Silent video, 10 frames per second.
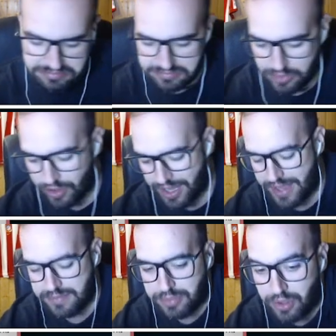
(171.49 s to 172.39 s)
Ok,
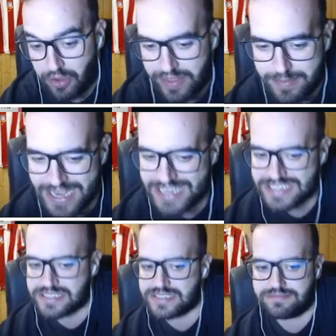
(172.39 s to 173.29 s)
por lo
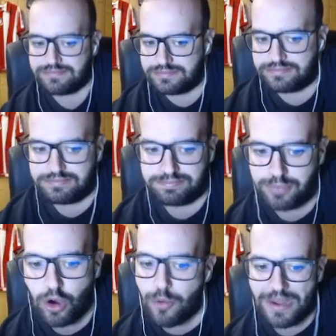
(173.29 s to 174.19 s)
demás,
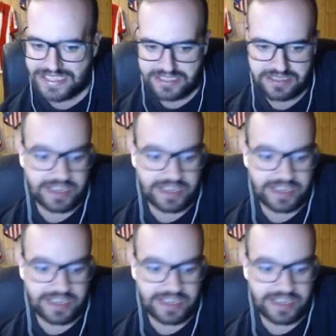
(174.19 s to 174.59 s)
poco más.